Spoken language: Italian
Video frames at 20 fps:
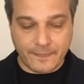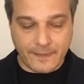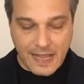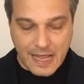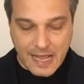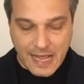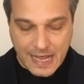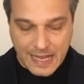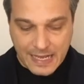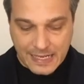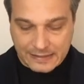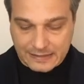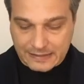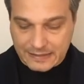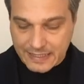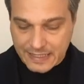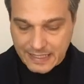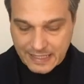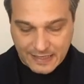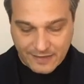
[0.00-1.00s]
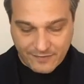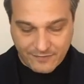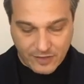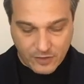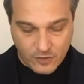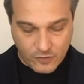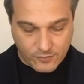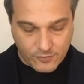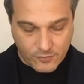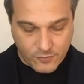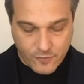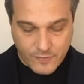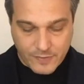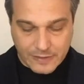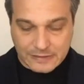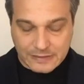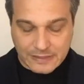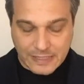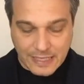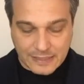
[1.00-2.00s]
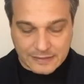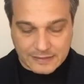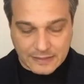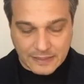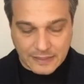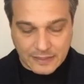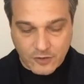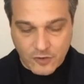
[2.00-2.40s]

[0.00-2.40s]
altri che vengono documentati